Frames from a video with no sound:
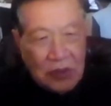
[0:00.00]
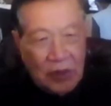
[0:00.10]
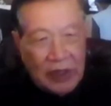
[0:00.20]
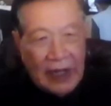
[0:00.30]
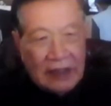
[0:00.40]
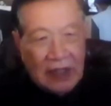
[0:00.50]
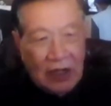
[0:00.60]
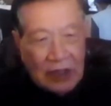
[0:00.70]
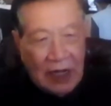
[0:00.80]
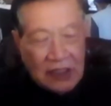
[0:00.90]
说看
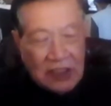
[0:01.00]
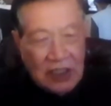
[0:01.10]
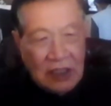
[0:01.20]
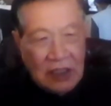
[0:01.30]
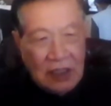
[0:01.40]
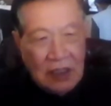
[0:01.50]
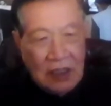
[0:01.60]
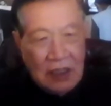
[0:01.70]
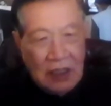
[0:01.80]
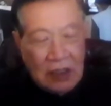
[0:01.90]
到他进
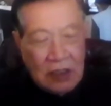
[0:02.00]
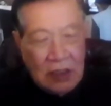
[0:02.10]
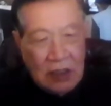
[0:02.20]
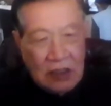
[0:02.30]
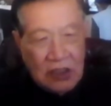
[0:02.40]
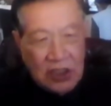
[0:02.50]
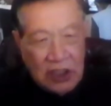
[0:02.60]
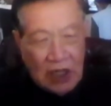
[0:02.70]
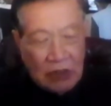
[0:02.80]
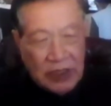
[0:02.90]

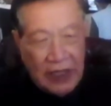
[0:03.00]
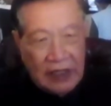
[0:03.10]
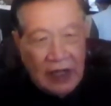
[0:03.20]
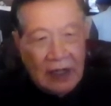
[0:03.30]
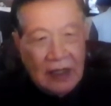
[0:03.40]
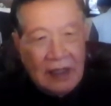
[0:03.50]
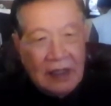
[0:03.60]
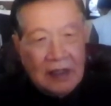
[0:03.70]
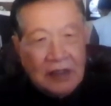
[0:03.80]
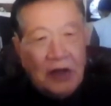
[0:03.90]
洗澡间的，
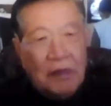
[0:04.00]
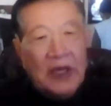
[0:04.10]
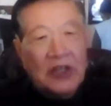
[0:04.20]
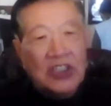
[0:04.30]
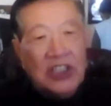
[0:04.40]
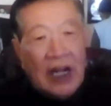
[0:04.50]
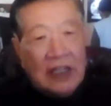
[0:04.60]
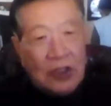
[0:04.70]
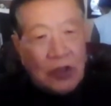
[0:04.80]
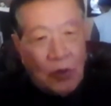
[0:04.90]
有没有其
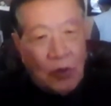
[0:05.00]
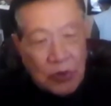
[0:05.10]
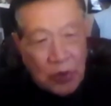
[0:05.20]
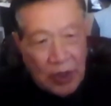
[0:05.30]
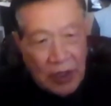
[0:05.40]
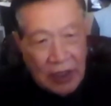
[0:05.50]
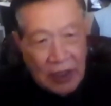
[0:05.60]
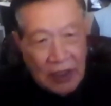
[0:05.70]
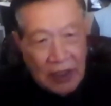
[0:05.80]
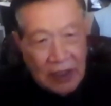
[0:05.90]
他的同学
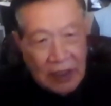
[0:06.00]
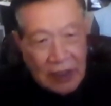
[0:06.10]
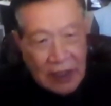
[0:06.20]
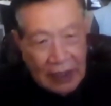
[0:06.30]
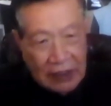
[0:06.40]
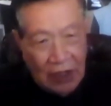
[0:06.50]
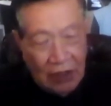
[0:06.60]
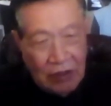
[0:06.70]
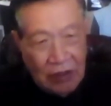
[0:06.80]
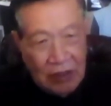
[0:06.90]
看
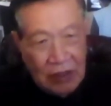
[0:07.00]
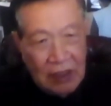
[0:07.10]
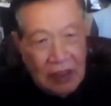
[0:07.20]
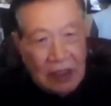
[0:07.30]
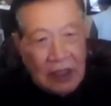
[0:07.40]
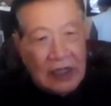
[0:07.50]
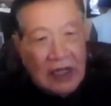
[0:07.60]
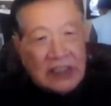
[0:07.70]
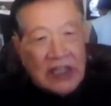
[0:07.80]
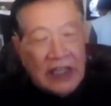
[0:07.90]
到跟
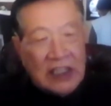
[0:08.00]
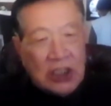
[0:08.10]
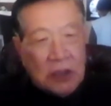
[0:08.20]
他在一